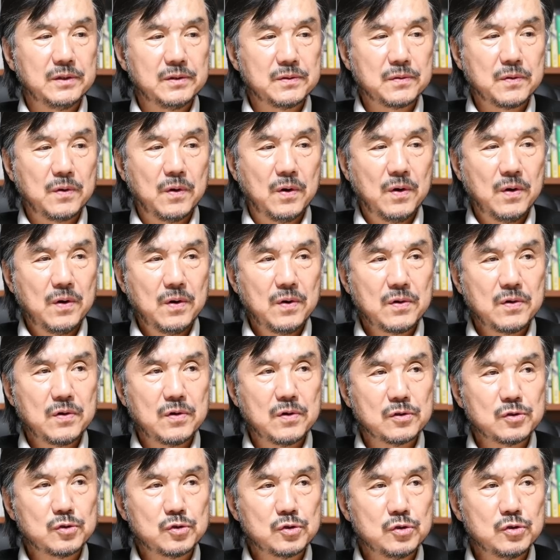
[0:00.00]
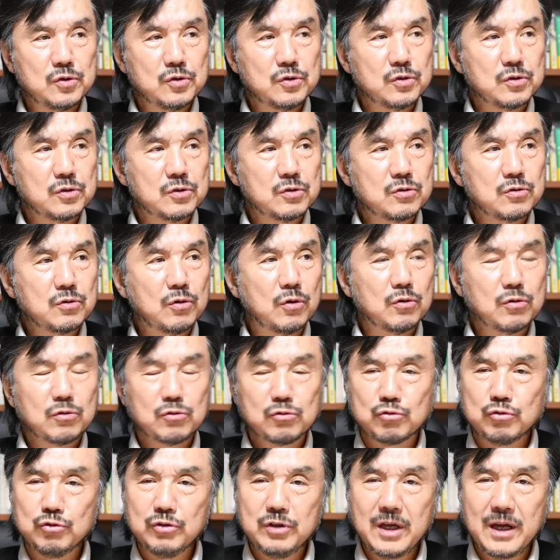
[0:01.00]
있고 어, 주, 또
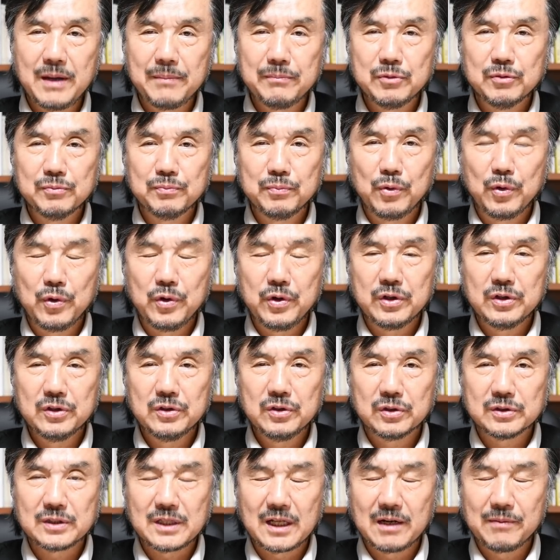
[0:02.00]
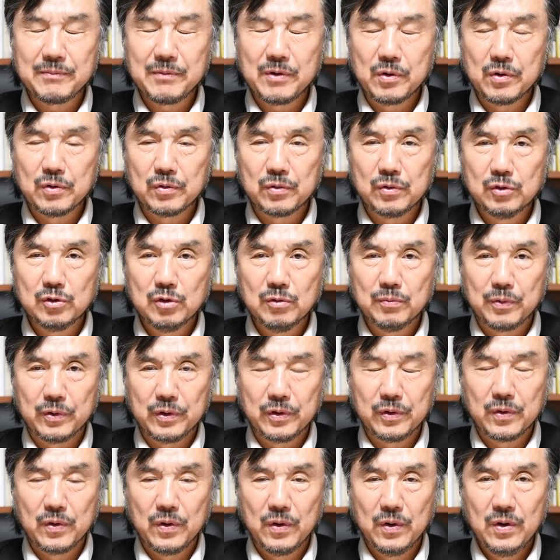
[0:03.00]
주위에 한번 보이는 사람의 얼굴도
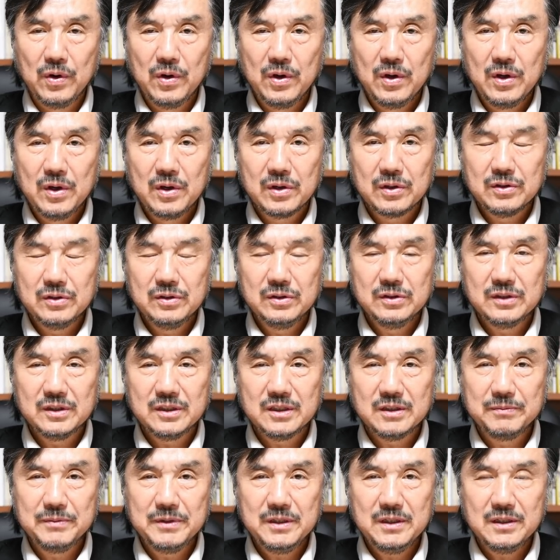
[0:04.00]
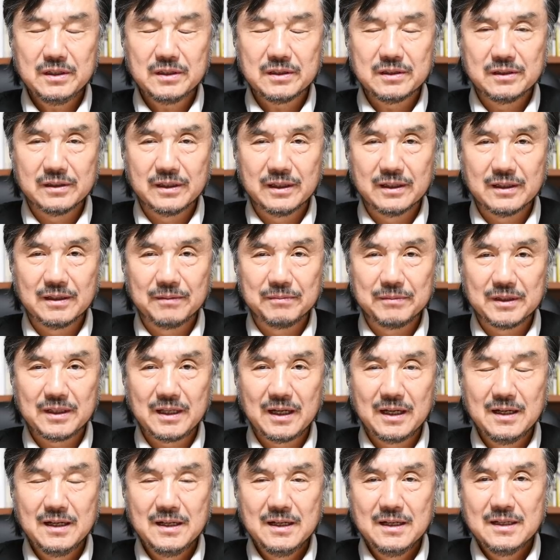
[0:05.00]
보이고 그런 느낌이 들게
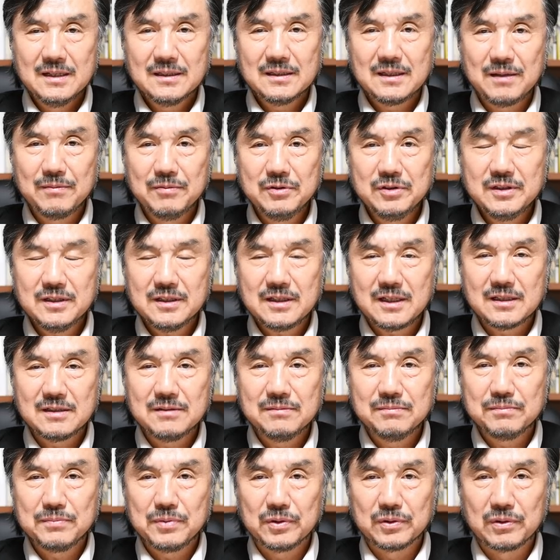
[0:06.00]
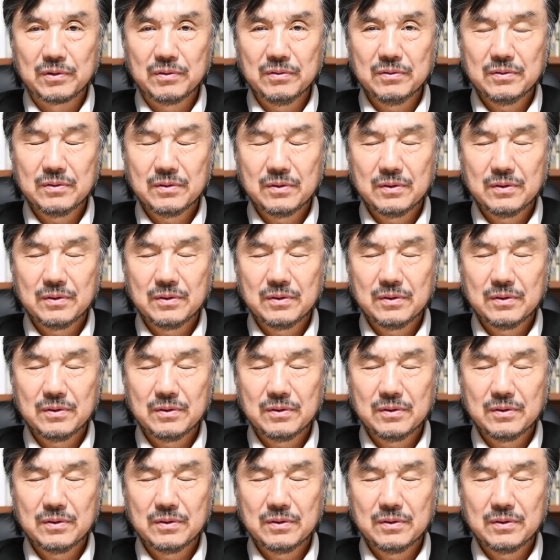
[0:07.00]
됩니다. 세 번째 사진 보도록